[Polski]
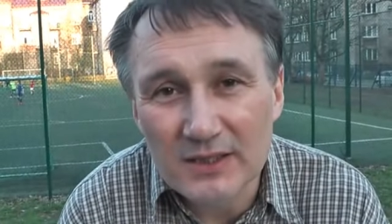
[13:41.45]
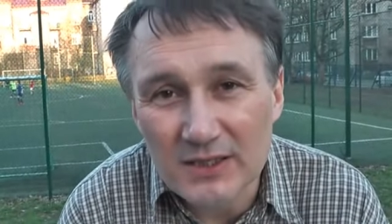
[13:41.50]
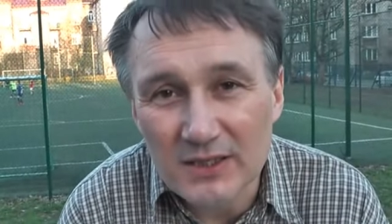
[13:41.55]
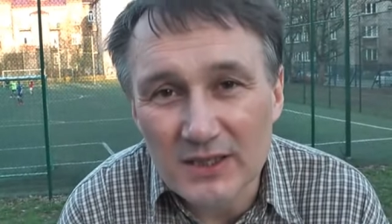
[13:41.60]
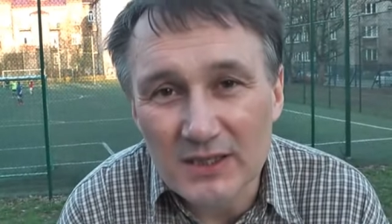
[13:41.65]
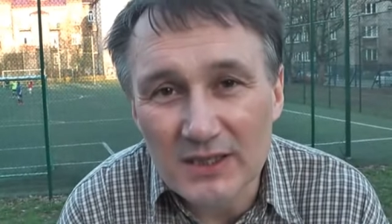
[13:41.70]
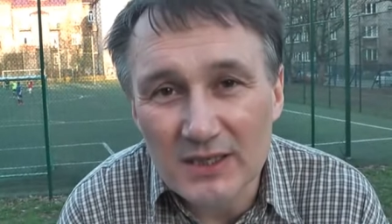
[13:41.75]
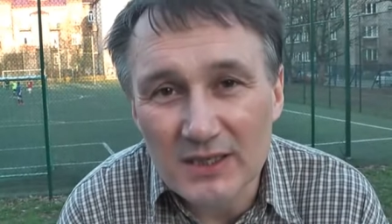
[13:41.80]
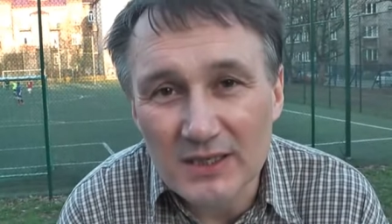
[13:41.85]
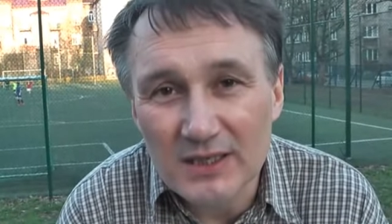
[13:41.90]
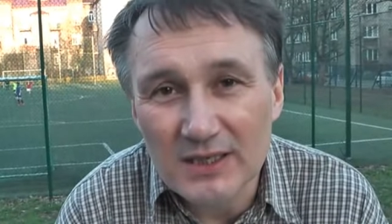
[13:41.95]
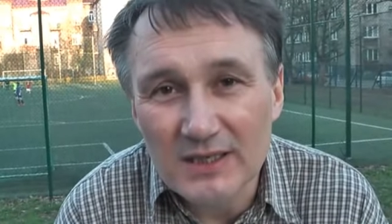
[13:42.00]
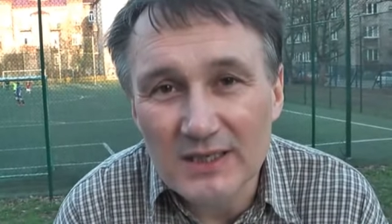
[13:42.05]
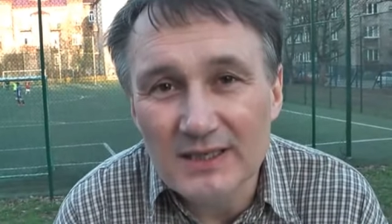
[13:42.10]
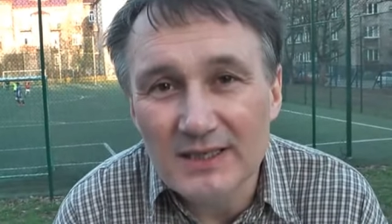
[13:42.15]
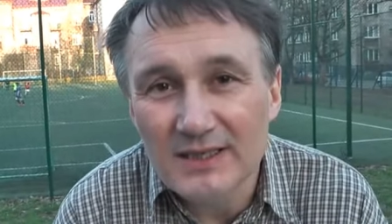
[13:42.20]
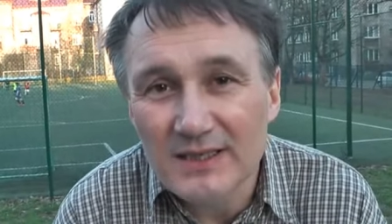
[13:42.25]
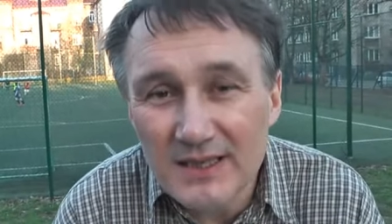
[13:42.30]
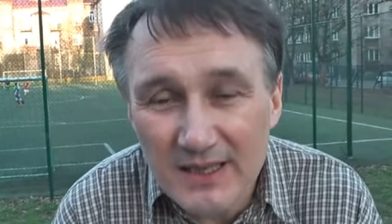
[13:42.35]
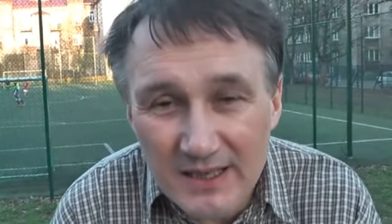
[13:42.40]
i
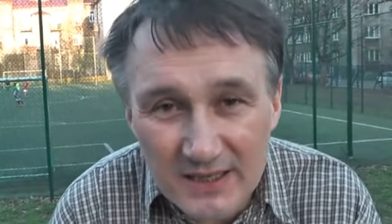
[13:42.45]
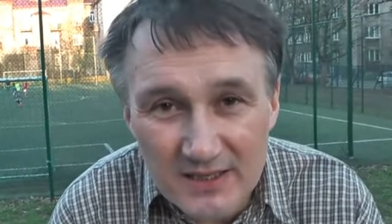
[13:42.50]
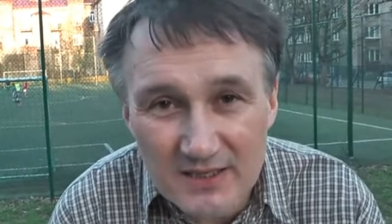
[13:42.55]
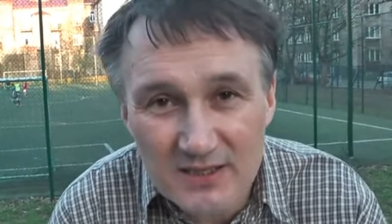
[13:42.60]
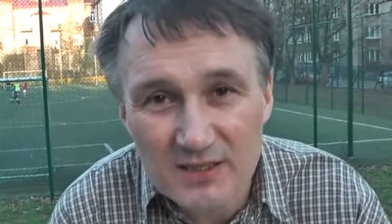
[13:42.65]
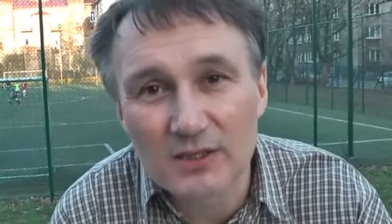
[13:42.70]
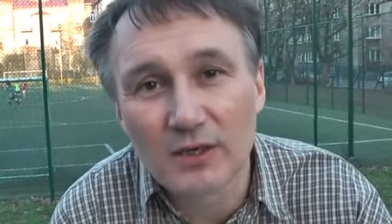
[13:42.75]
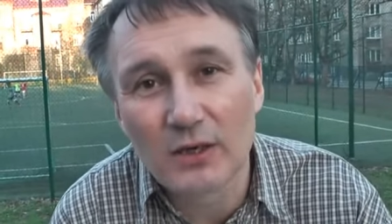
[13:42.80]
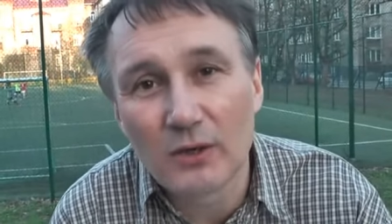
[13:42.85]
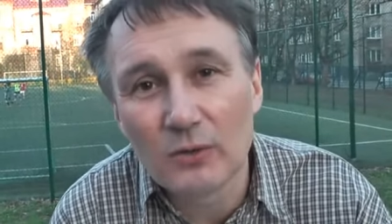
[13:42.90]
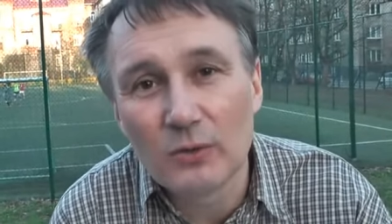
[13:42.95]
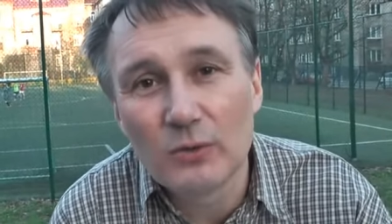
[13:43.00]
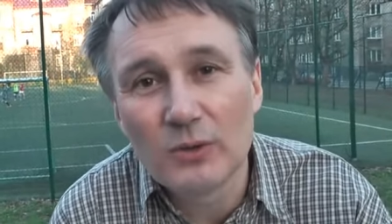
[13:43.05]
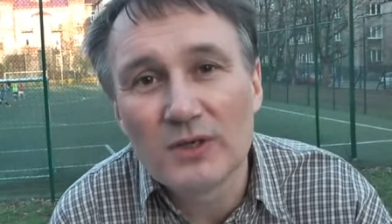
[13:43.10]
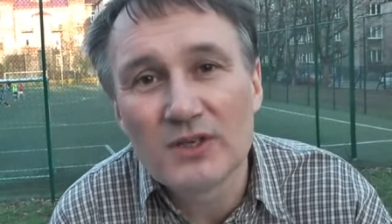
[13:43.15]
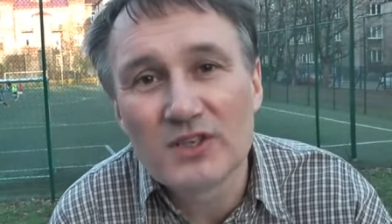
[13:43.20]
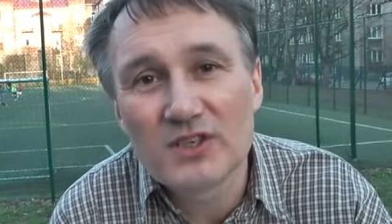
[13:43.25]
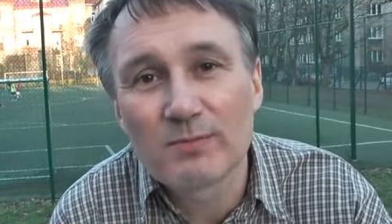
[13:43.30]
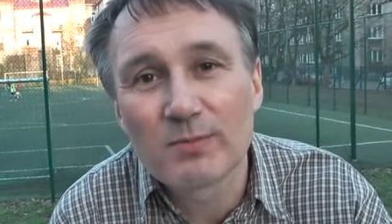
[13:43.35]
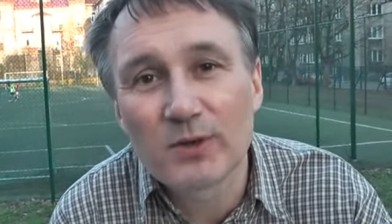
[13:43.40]
nie chcą
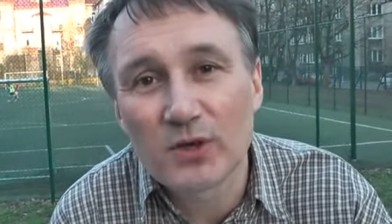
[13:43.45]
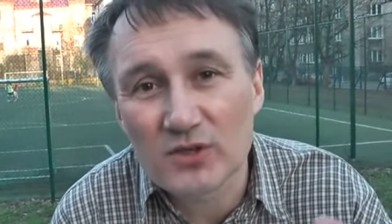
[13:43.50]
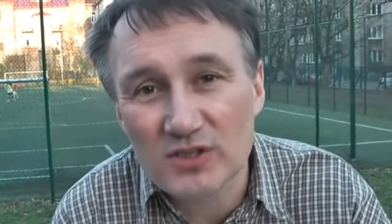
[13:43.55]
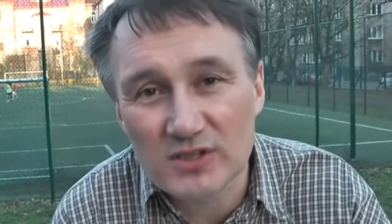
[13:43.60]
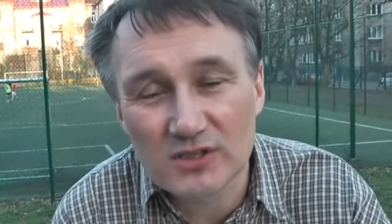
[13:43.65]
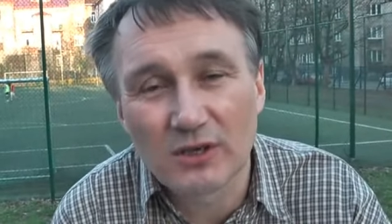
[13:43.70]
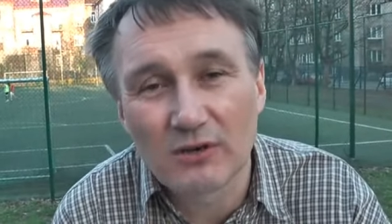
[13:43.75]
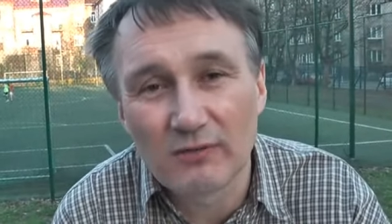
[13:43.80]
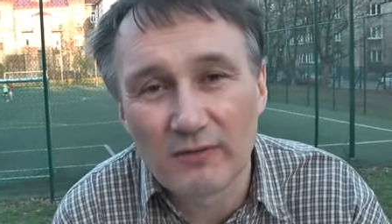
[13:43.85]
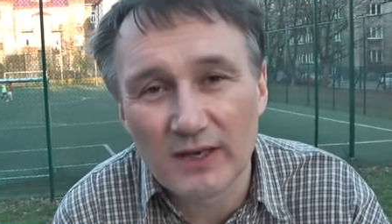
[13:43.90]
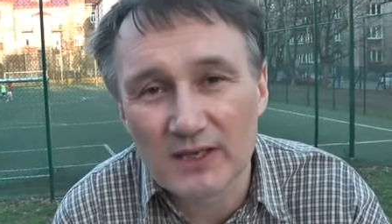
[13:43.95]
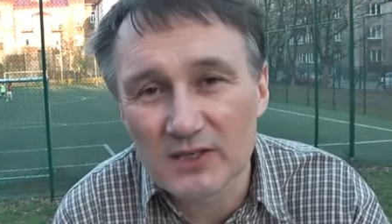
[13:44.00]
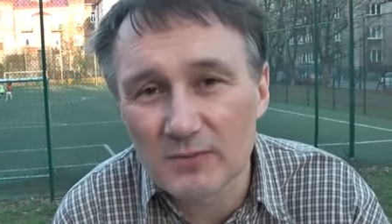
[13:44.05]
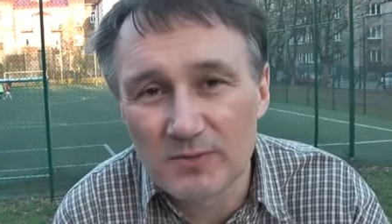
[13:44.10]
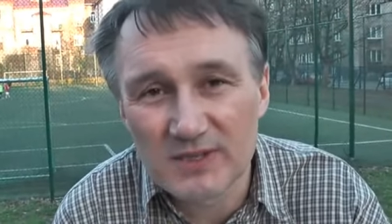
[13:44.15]
sprostować.